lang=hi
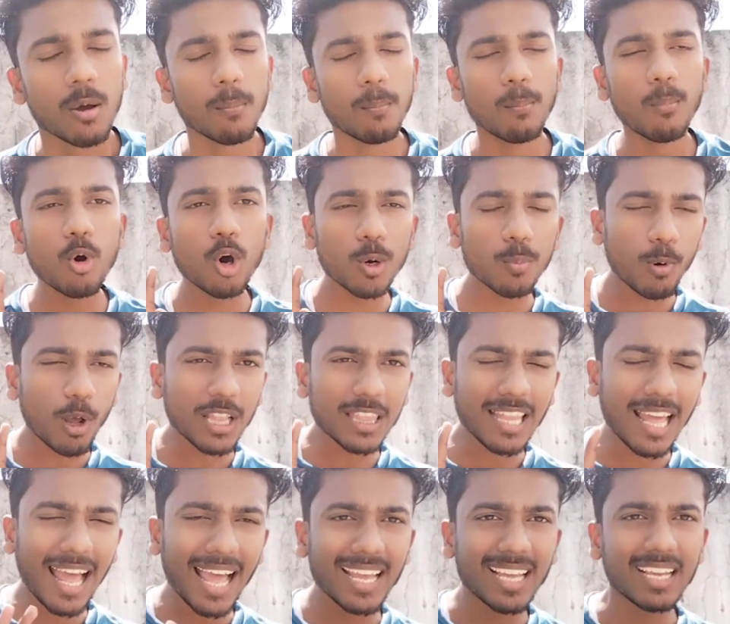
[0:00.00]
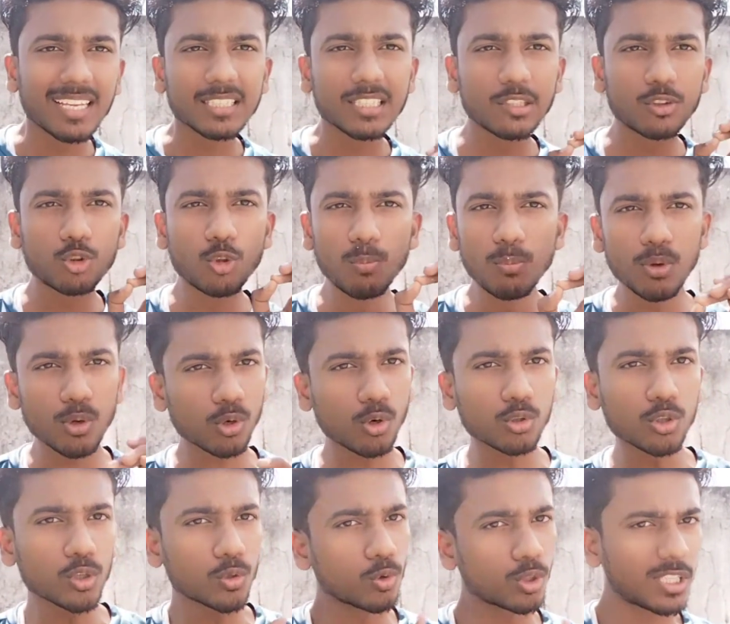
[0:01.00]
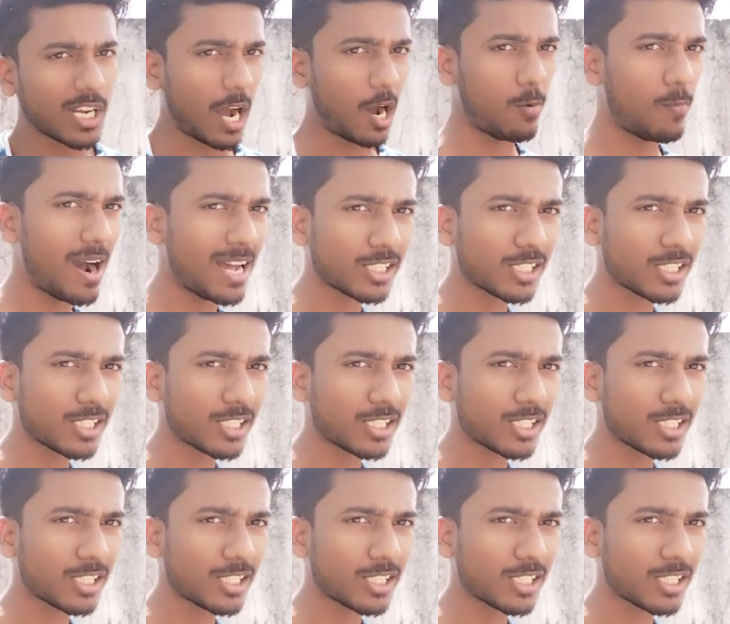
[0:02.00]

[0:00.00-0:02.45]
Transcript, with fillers: मोर बोलता है कि तुम लोगों को कुछ आवाज़